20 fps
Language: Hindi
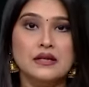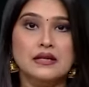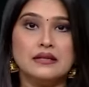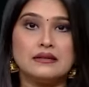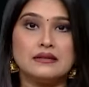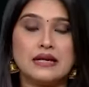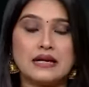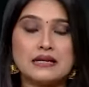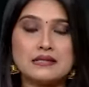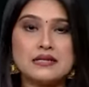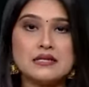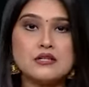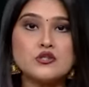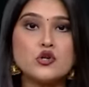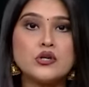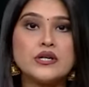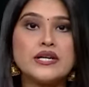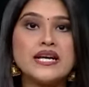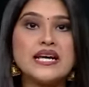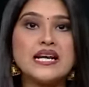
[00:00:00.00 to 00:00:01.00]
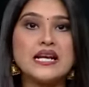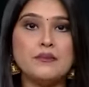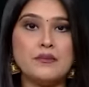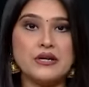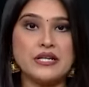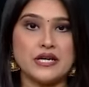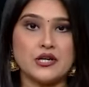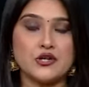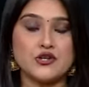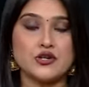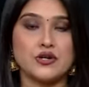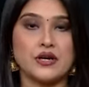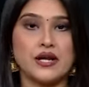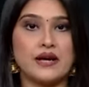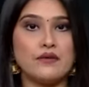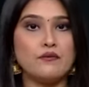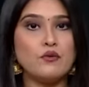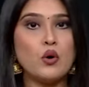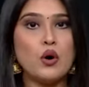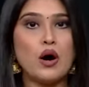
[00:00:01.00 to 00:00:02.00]
दरअसल जो डीलिमिटेशन
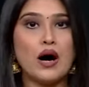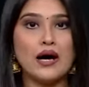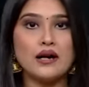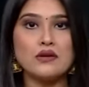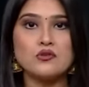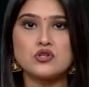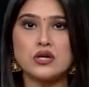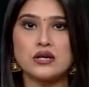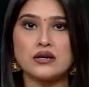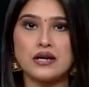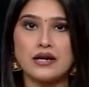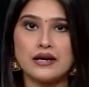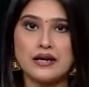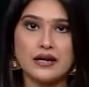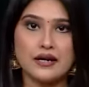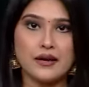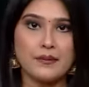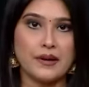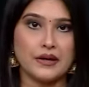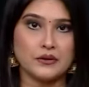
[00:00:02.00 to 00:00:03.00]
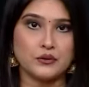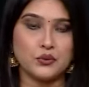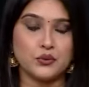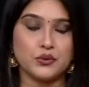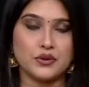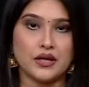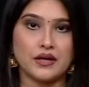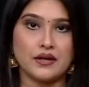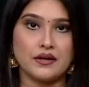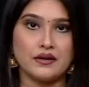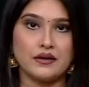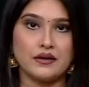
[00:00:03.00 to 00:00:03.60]
है वो हर जनगणना के बाद होता है